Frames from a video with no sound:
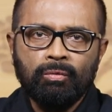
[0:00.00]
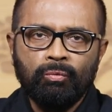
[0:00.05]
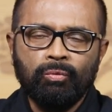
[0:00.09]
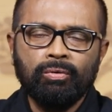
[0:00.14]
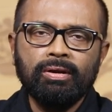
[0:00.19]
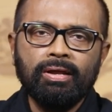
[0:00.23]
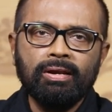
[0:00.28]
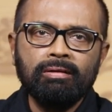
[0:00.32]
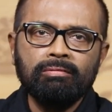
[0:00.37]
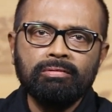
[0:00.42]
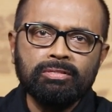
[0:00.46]

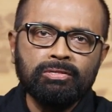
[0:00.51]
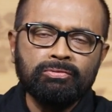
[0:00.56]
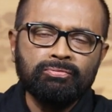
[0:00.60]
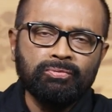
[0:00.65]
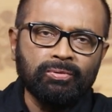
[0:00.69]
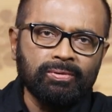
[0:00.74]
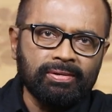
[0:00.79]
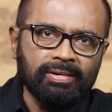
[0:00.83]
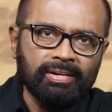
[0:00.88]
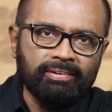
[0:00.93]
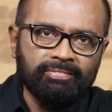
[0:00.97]
உங்களால் வந்து
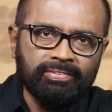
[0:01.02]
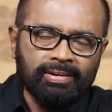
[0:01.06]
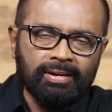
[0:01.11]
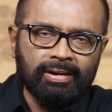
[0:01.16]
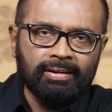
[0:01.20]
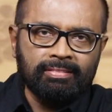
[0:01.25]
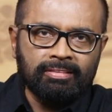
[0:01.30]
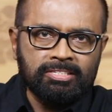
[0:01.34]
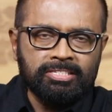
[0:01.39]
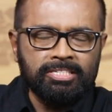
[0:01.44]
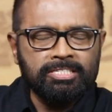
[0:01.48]
ஃபோட்டோகிராஃபியை
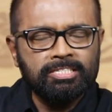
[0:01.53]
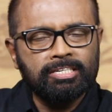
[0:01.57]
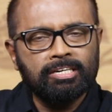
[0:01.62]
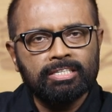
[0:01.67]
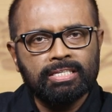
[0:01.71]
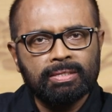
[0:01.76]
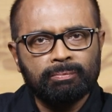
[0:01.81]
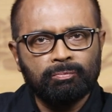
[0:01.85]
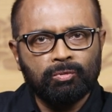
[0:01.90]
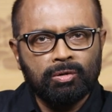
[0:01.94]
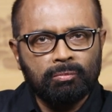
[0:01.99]
அடுத்த ஸ்டேஜுக்கு
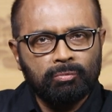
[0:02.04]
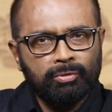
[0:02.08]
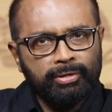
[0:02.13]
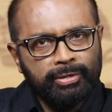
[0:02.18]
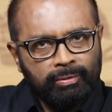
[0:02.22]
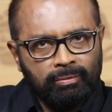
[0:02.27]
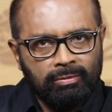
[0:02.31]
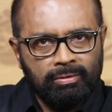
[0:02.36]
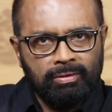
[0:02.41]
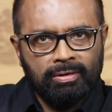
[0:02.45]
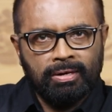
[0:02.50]
எடுத்துகிட்டு போக
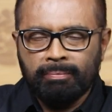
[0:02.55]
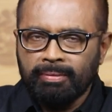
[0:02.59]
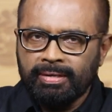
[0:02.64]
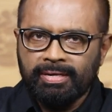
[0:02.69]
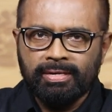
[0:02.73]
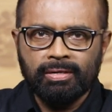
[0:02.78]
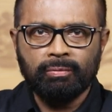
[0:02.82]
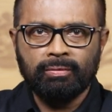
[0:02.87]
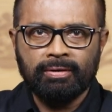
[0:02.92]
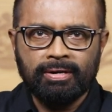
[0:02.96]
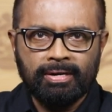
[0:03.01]
முடியும்
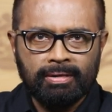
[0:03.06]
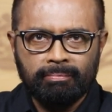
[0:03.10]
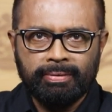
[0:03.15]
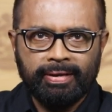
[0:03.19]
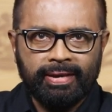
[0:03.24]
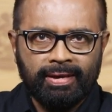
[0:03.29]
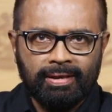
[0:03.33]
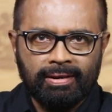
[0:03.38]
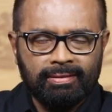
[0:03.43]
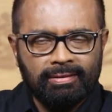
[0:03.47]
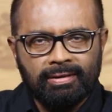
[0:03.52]
அப்படிங்கிற ஒரு
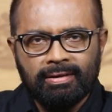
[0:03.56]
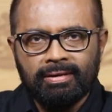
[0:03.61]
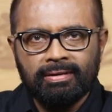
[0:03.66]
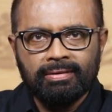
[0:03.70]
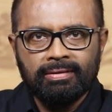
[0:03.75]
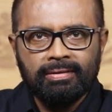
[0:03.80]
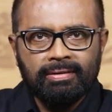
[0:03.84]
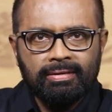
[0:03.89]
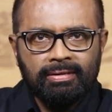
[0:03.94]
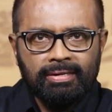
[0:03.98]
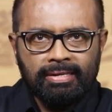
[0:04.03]
நம்பிக்கையில் தான்
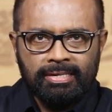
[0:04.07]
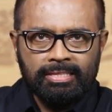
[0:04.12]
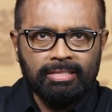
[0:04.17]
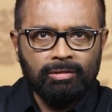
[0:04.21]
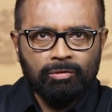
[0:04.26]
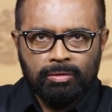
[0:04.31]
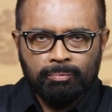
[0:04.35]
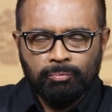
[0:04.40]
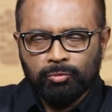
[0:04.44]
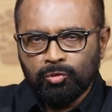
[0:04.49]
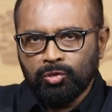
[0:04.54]
இந்த
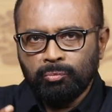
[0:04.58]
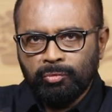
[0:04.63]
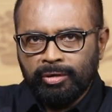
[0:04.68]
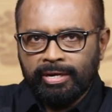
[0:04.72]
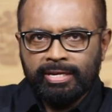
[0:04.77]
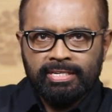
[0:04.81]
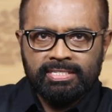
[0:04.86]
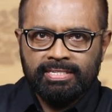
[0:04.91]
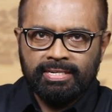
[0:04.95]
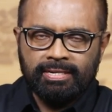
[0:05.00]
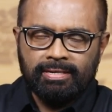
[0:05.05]
ஒரு புது
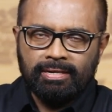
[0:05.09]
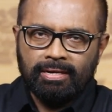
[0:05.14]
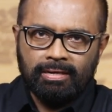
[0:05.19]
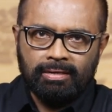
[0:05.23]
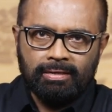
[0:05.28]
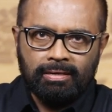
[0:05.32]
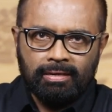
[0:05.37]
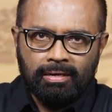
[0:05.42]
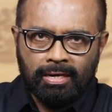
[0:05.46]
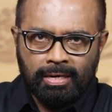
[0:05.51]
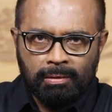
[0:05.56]
முயற்சியை நான்
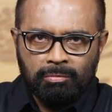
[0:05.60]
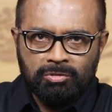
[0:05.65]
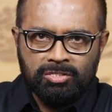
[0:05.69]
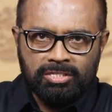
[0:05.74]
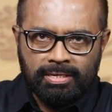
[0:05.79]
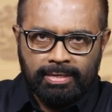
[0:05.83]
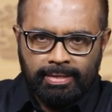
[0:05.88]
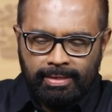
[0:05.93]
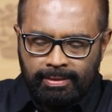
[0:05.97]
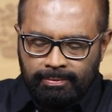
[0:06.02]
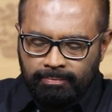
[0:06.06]

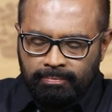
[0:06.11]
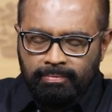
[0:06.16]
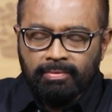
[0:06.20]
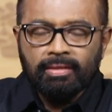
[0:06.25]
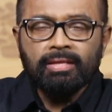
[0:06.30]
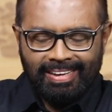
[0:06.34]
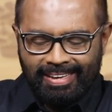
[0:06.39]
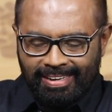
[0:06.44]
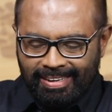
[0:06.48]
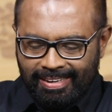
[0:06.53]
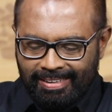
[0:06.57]
ஆரம்பிச்சிருக்கேன்
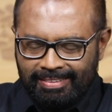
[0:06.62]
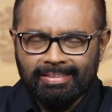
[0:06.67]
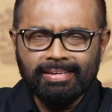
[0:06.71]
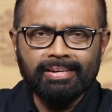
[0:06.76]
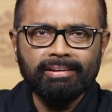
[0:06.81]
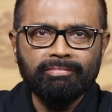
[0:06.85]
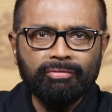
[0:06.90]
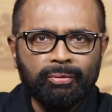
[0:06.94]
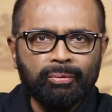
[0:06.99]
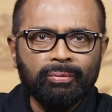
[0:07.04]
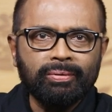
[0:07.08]
இந்த
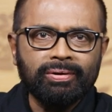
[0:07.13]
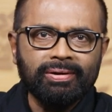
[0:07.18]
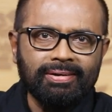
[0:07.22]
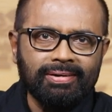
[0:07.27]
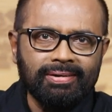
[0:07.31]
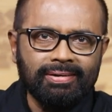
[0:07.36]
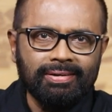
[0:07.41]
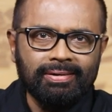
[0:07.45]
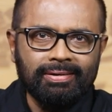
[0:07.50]
ரிவ்யூவுக்கு